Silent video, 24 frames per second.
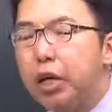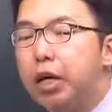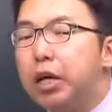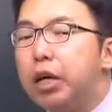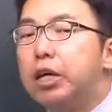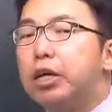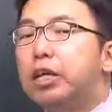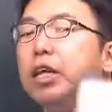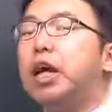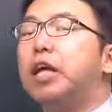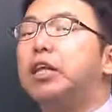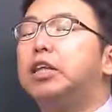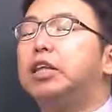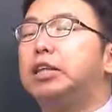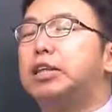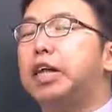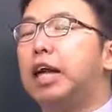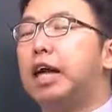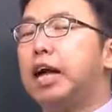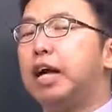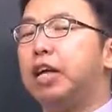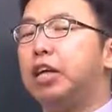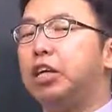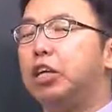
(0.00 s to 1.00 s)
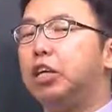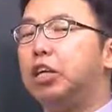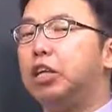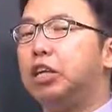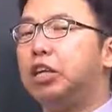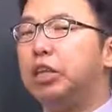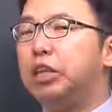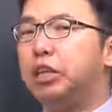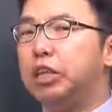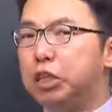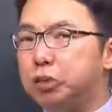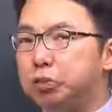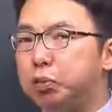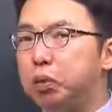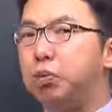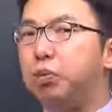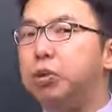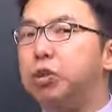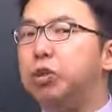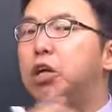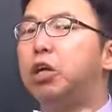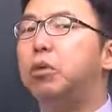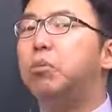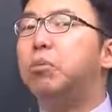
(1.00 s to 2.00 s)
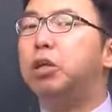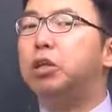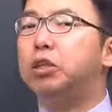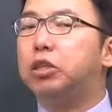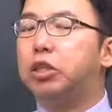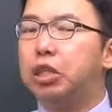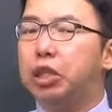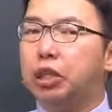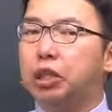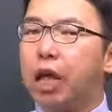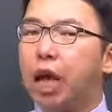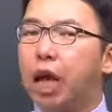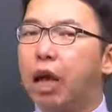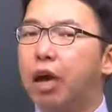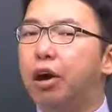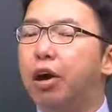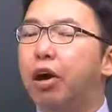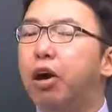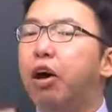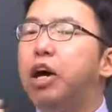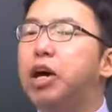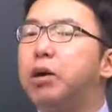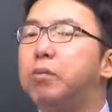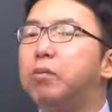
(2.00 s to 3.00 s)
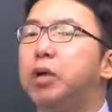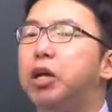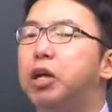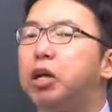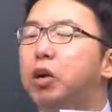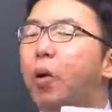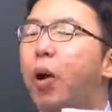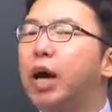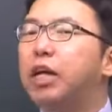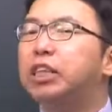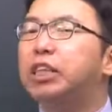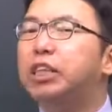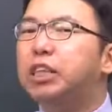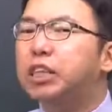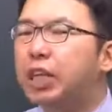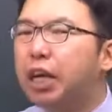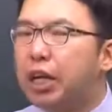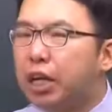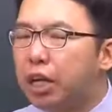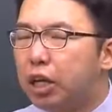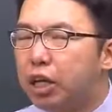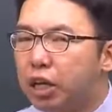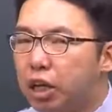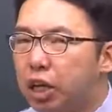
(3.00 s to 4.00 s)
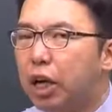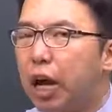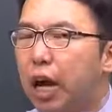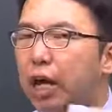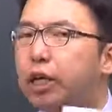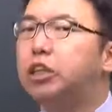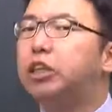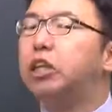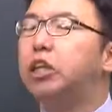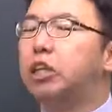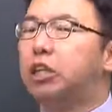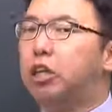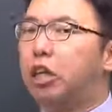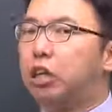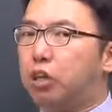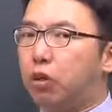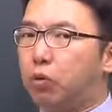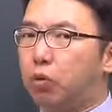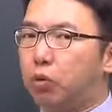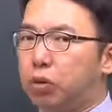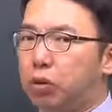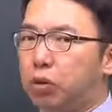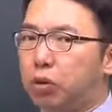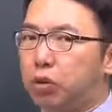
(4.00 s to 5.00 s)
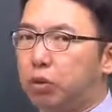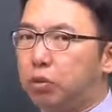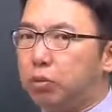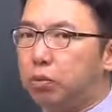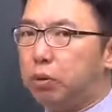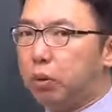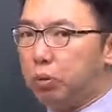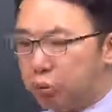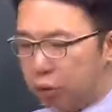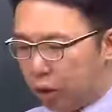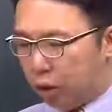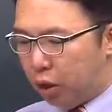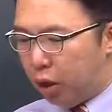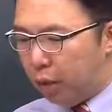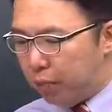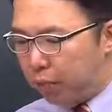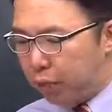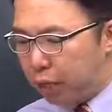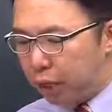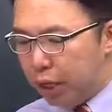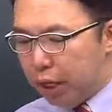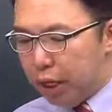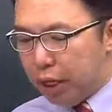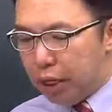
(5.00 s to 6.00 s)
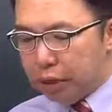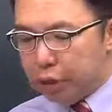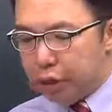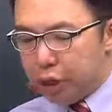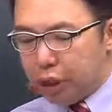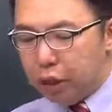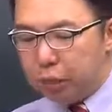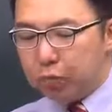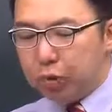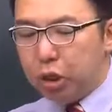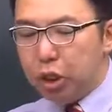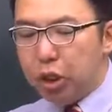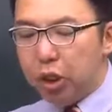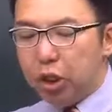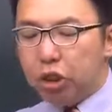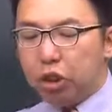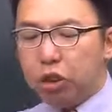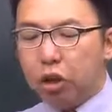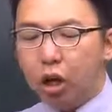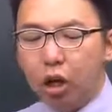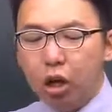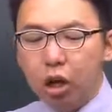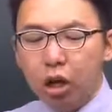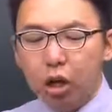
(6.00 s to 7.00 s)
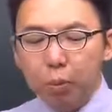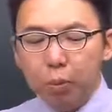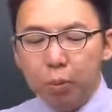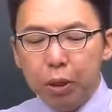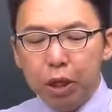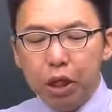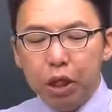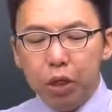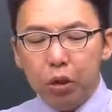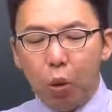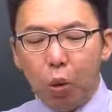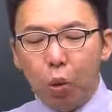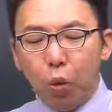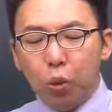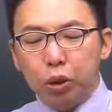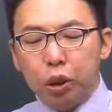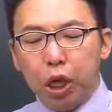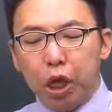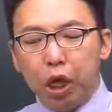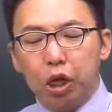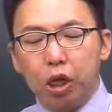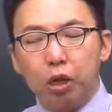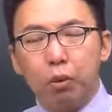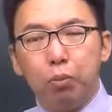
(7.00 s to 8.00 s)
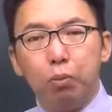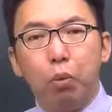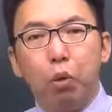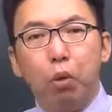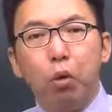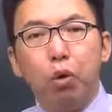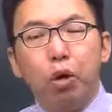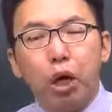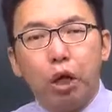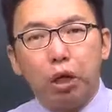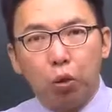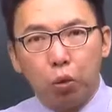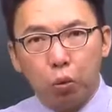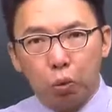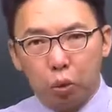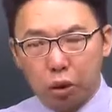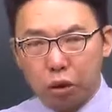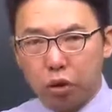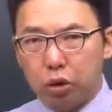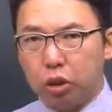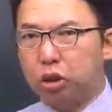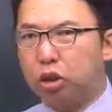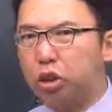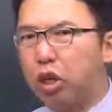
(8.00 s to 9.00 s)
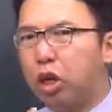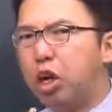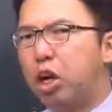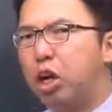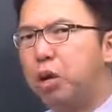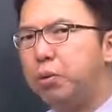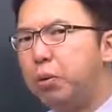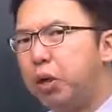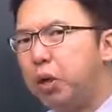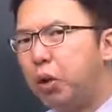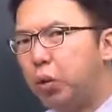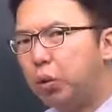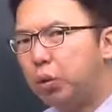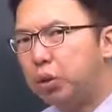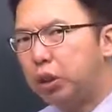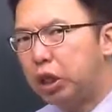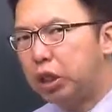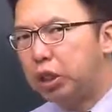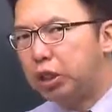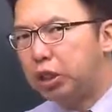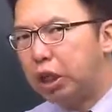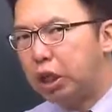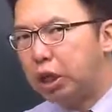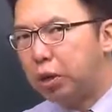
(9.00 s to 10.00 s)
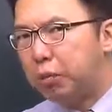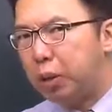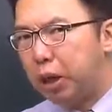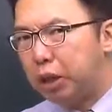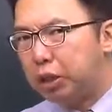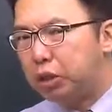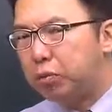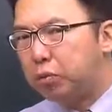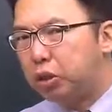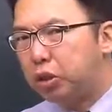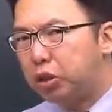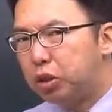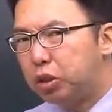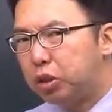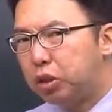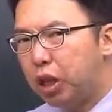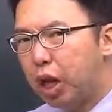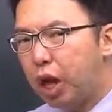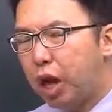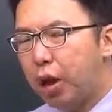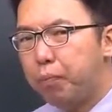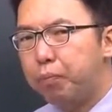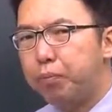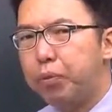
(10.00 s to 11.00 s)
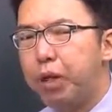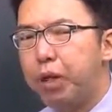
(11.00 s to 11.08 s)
그래서 제가 여기 이 부분 설명드릴 때 의미를 확실하게 기억하셔야 된다고 했었습니다. 보세요. 지금 설비 용량이 뭐야고 했죠 설비 용량이 제가 말씀드렸을 때